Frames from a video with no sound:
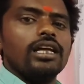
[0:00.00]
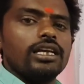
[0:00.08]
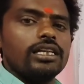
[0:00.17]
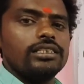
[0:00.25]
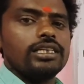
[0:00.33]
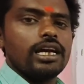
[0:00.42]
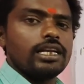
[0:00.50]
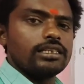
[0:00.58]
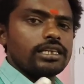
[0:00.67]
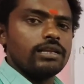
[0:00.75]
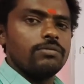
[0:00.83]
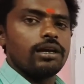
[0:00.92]
என்சிஆர்டி
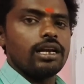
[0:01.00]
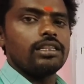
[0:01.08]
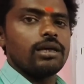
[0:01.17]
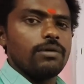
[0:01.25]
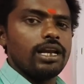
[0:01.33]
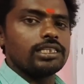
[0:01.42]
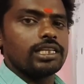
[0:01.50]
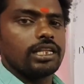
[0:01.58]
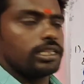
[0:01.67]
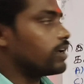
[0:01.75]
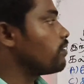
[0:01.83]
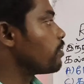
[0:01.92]
ஸ்டடி மெட்டீரியல் தமிழில்
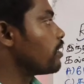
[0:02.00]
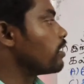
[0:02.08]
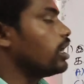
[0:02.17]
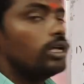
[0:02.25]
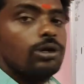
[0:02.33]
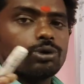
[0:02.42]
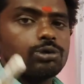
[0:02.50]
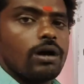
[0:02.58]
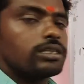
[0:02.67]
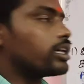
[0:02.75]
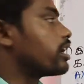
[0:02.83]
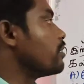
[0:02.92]
தேவைப்படுறவங்க
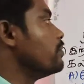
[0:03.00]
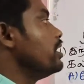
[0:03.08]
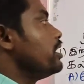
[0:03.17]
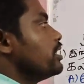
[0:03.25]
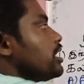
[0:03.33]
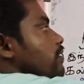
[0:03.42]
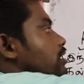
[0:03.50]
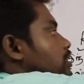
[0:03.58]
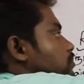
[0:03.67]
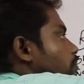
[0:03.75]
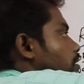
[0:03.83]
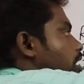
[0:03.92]
சுபாஷ் அகாடமி இந்த
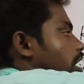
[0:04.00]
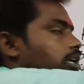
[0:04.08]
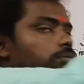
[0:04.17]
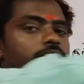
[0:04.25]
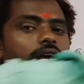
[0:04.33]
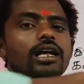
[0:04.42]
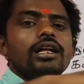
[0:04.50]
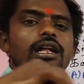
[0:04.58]
வாட்ஸ்அப் நம்பரில் காண்டாக்ட் பண்ணுங்க